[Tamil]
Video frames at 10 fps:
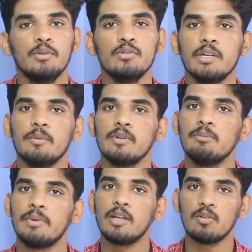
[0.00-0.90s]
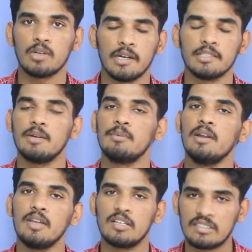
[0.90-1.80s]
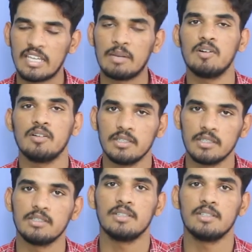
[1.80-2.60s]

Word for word: நியூஸ் அப்போ வந்து பிரேக் அவுட் ஆகிடுச்சு அப்படின்னா நீங்கள் வந்து தைரியமாக வந்து